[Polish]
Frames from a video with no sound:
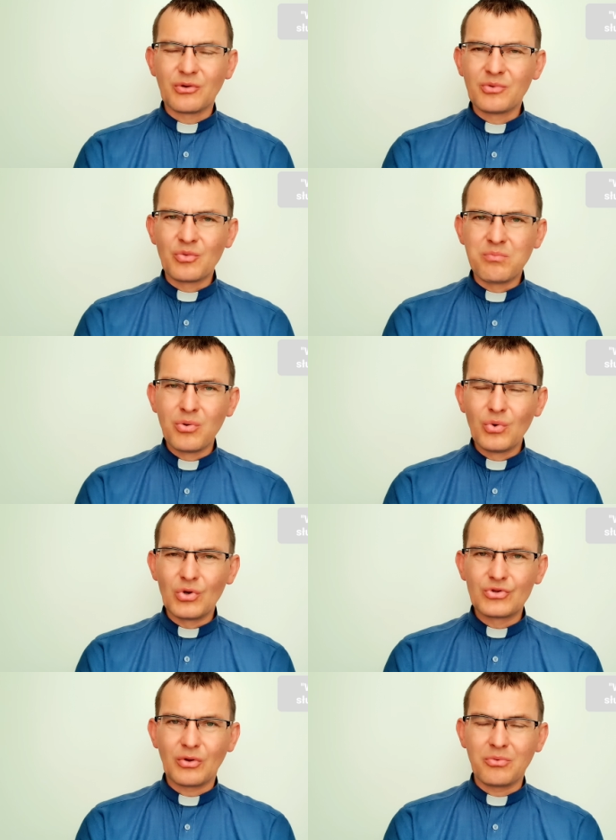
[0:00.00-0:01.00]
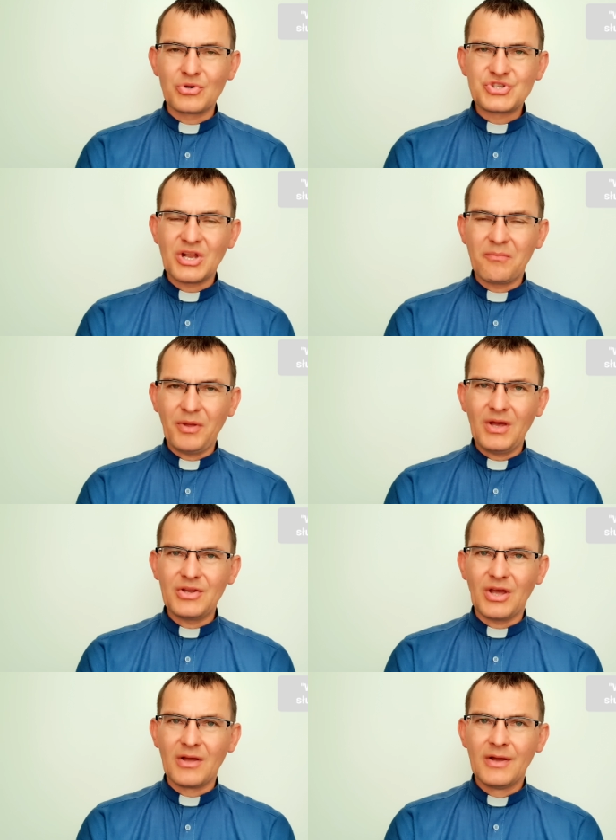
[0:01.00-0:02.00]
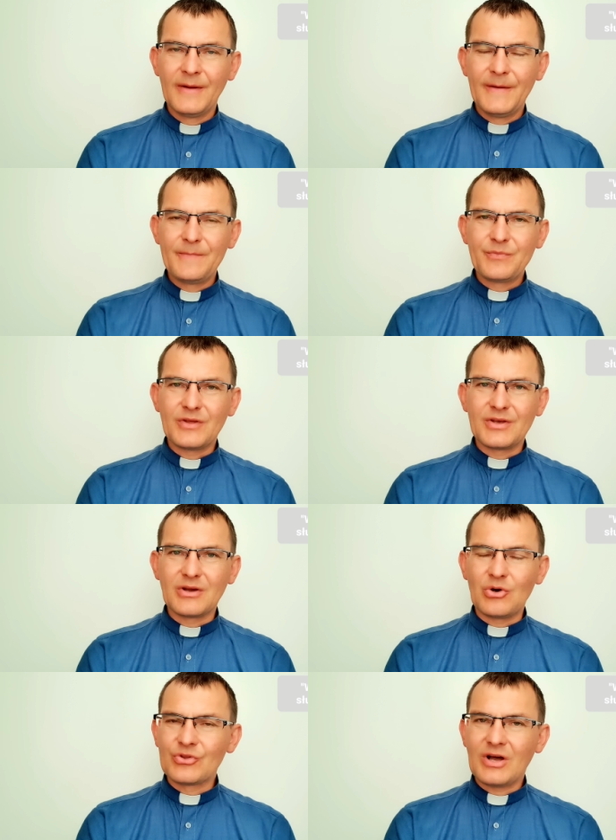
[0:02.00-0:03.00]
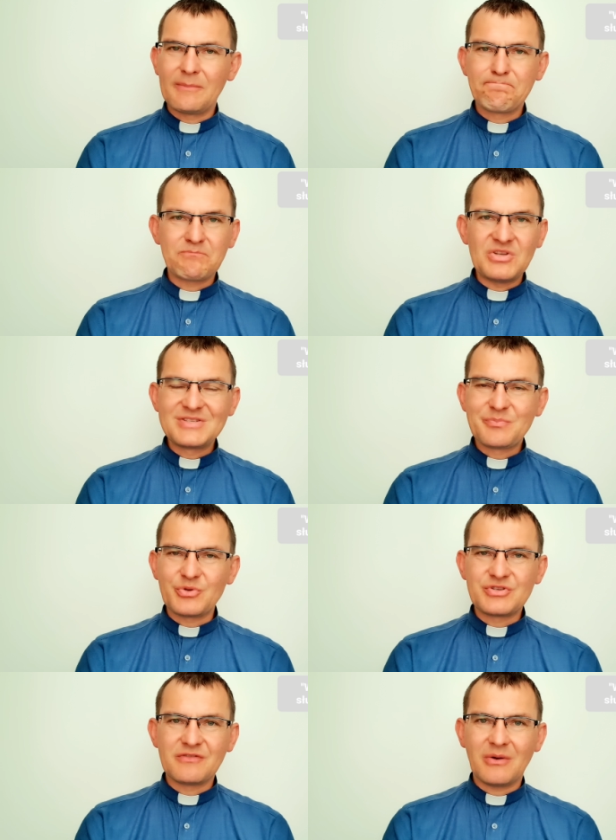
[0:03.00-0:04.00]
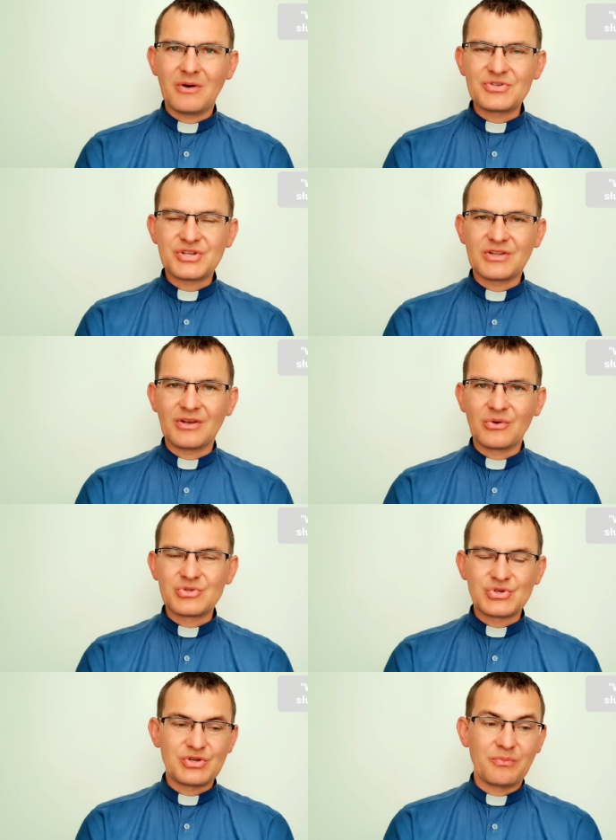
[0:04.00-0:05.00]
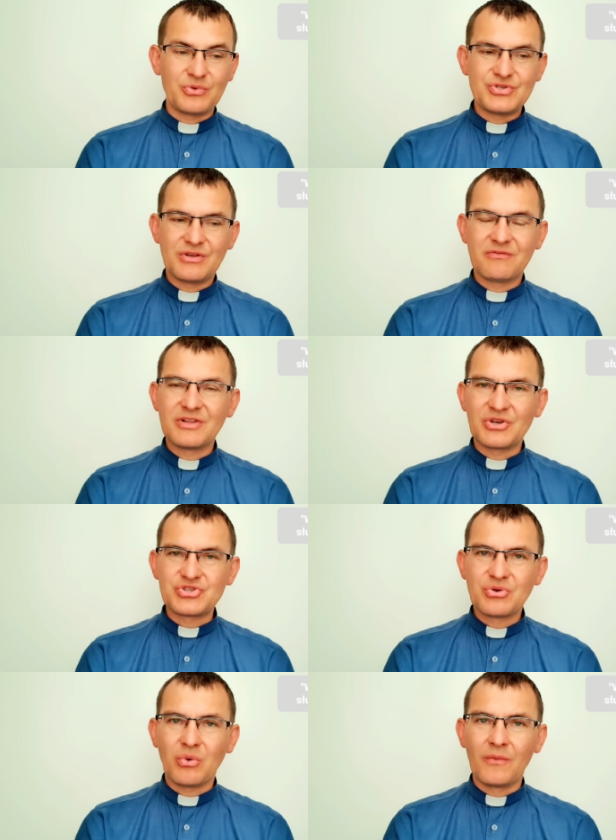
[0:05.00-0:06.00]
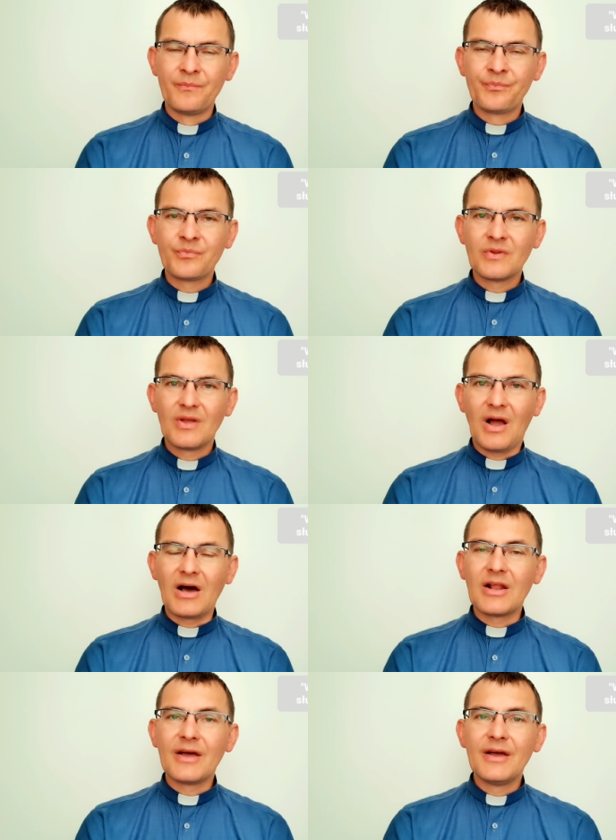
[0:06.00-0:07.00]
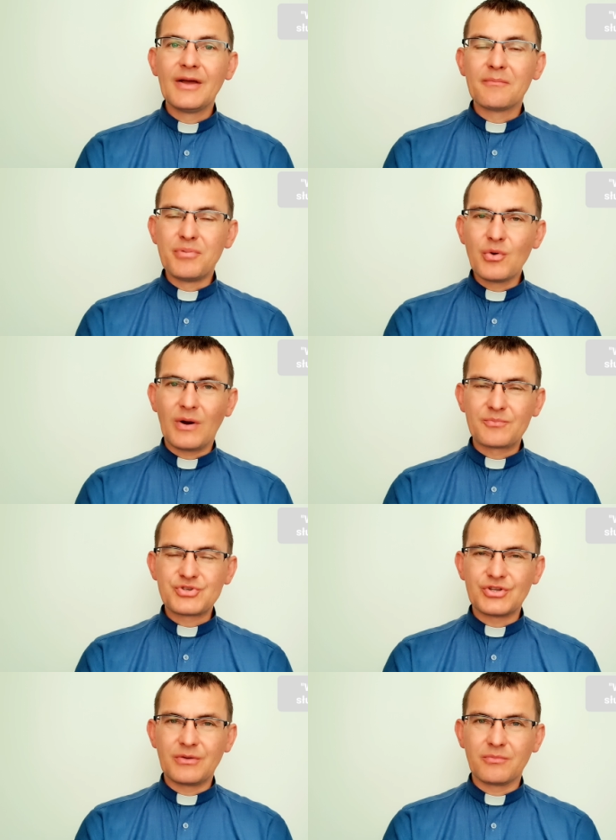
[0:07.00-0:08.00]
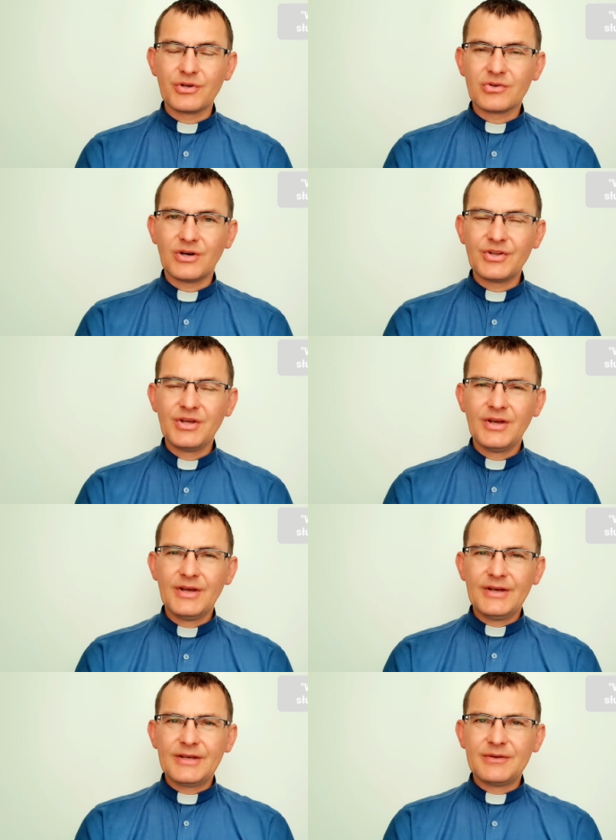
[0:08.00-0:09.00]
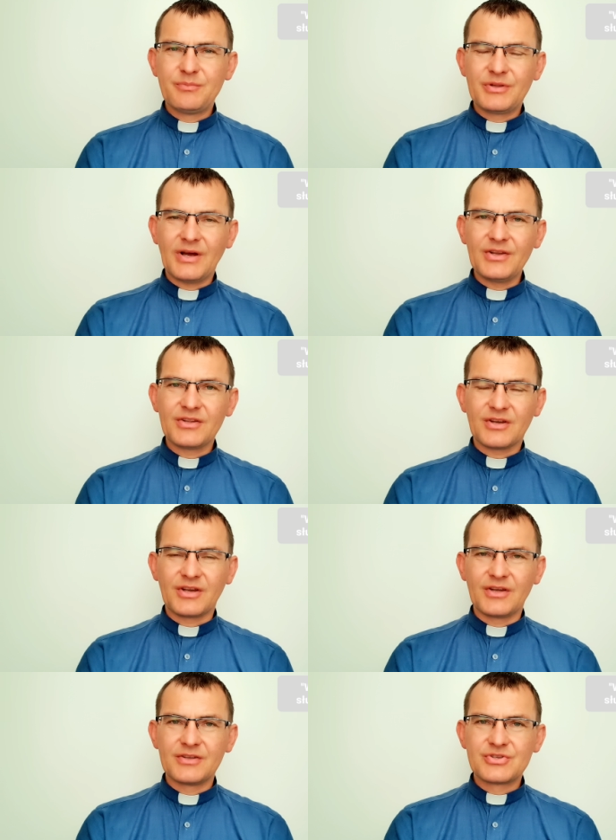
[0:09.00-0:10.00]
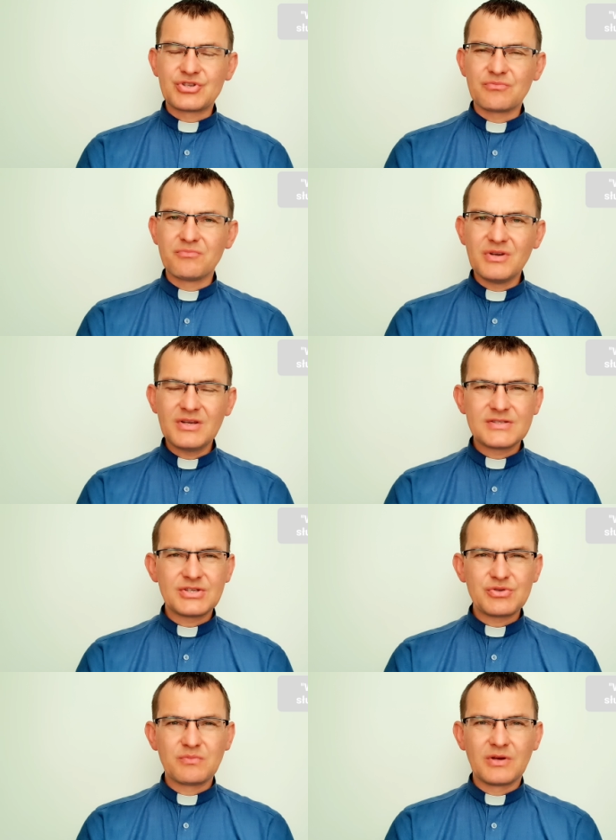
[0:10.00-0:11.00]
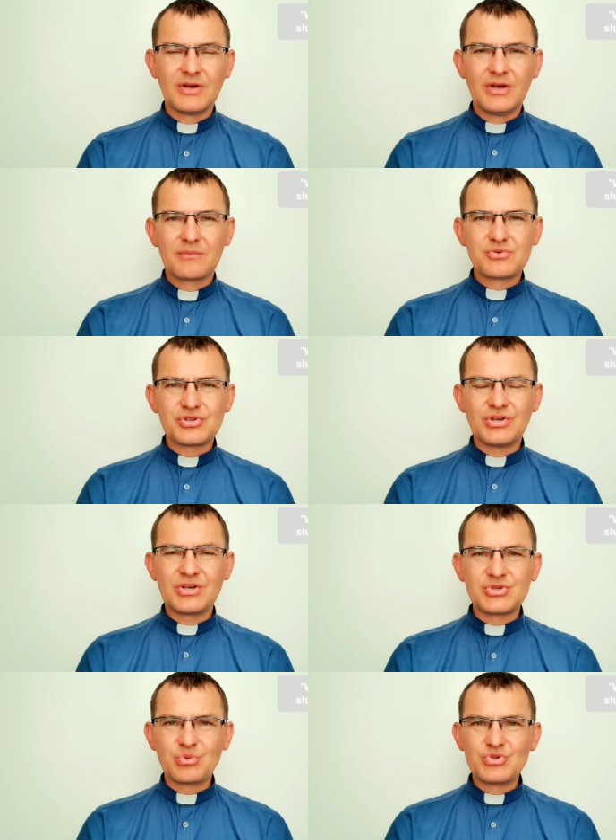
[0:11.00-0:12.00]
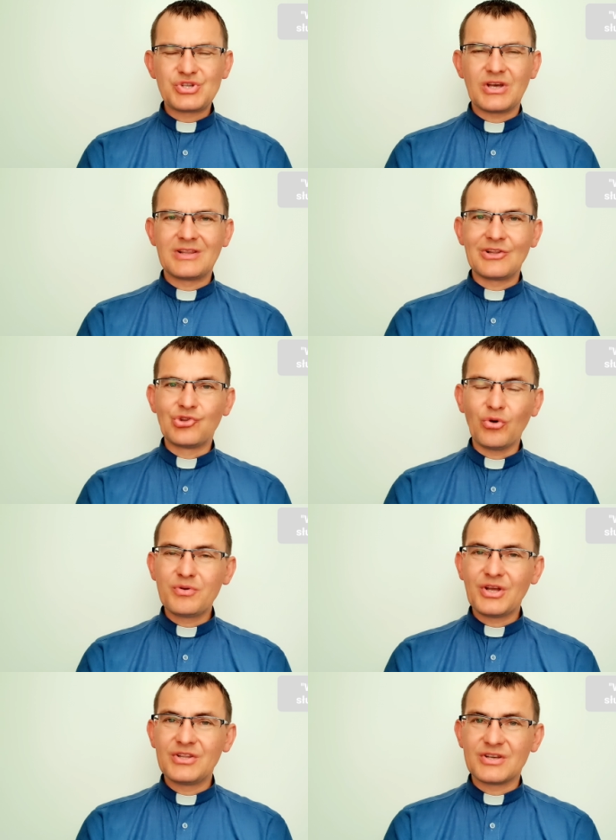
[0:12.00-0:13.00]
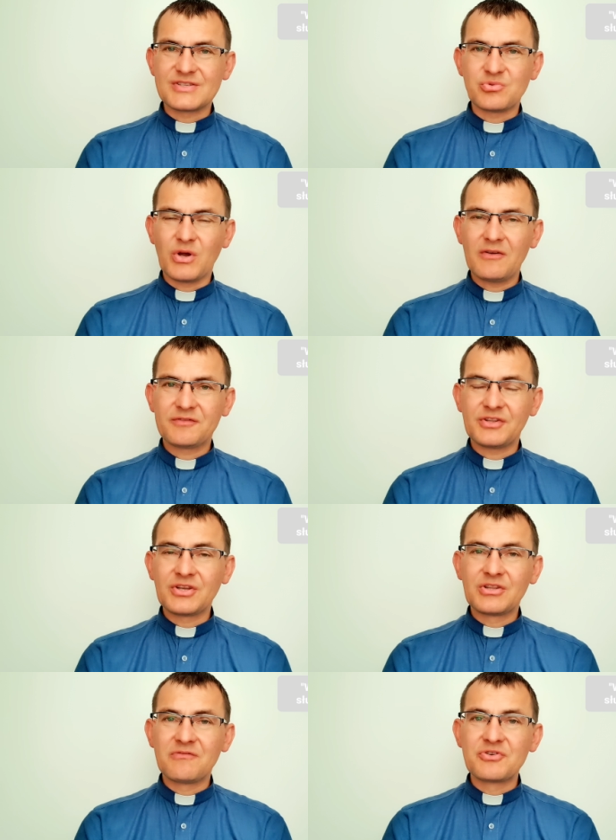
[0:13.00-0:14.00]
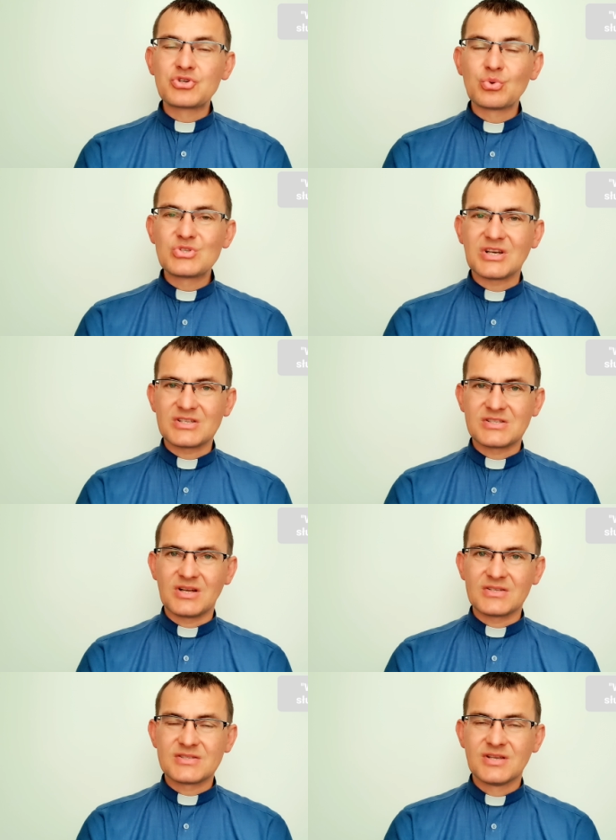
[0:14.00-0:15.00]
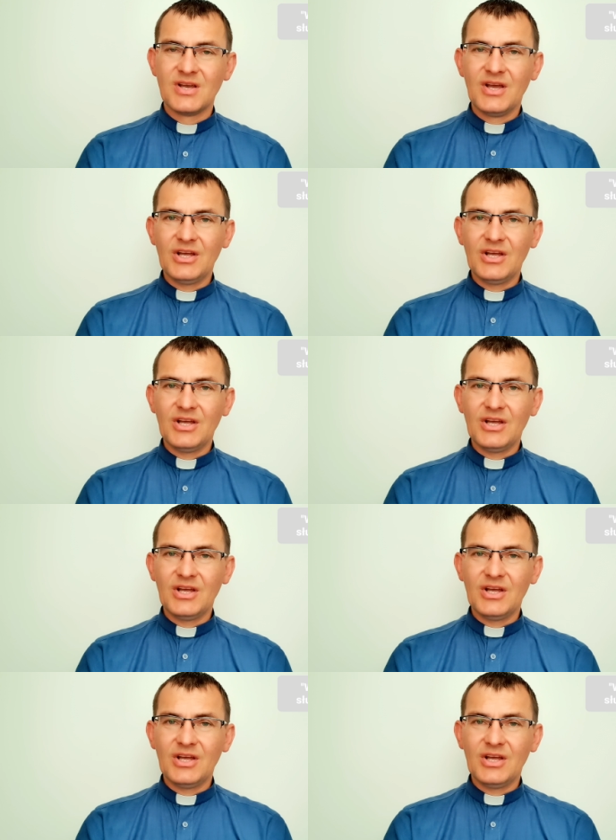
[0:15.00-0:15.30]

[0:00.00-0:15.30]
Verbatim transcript: bo to był ból, to było cierpienie. E, ona nie spodziewała się tego, co się później wydarzyło, ale była przy nim. Moi kochani, e, pytanie takie, czy my jesteśmy przy Jezusie na dobre i na złe, wtedy, gdy wyrzuca z nas